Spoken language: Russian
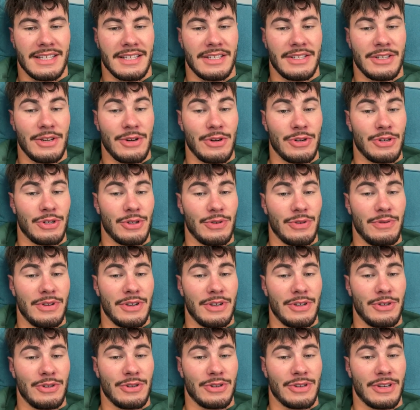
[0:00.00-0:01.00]
Это Сережа
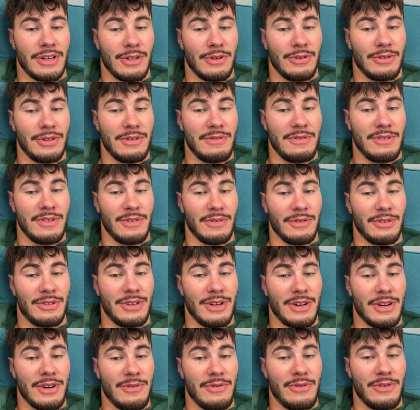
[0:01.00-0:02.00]
новенький, еще сказал, не видел.
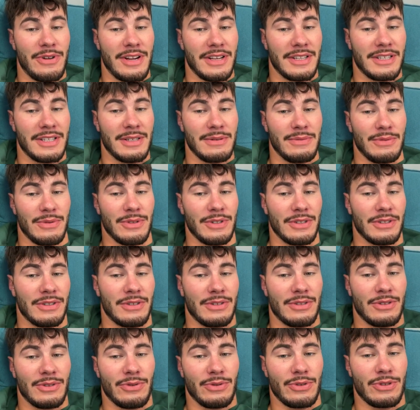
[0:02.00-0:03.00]
Вот вся конкуренция
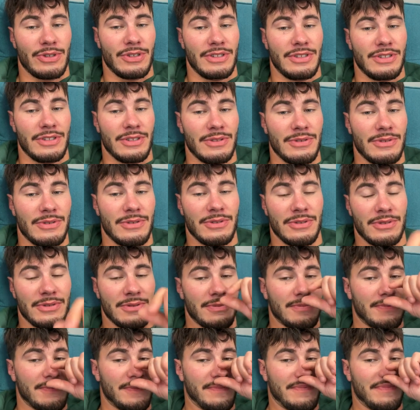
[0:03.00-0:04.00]
будет. Слушайте,
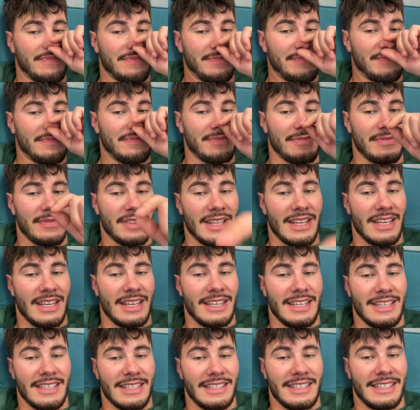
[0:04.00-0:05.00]
но
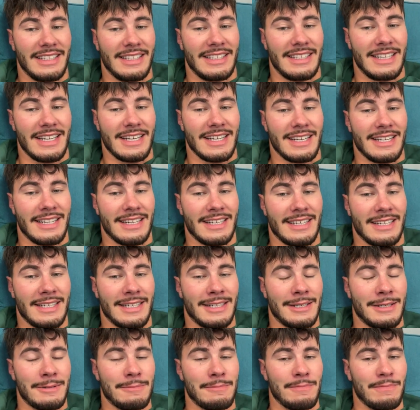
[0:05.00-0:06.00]
ну,
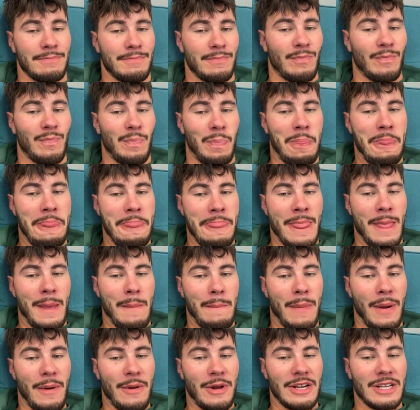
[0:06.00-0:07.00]
я,
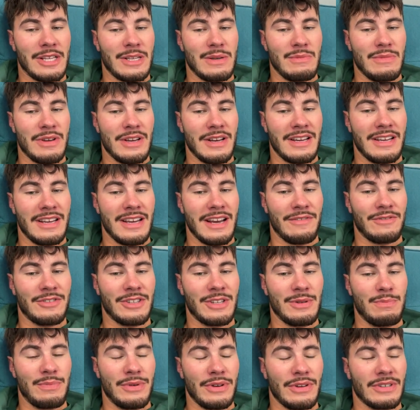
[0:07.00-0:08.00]
поверьте мне, я
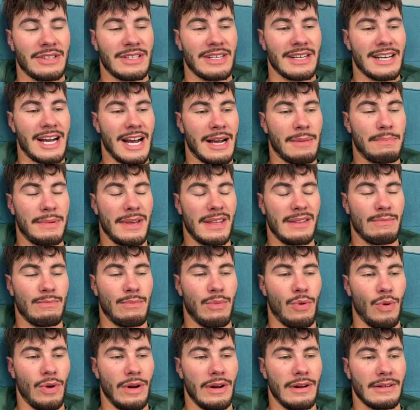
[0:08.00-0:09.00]
вцепился как
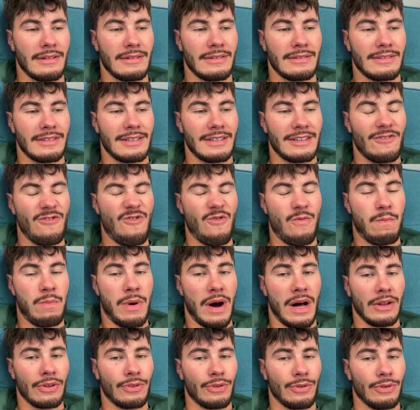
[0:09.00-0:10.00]
питбуль в
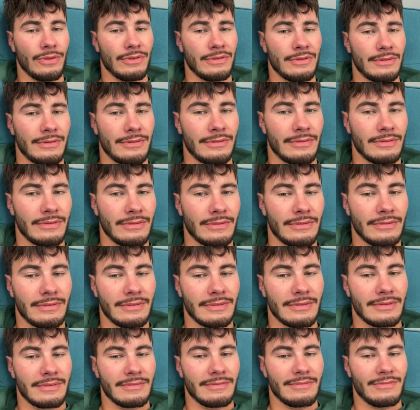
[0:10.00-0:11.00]
палку
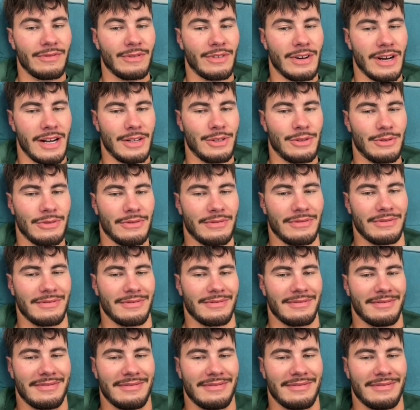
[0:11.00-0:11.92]
в Катю.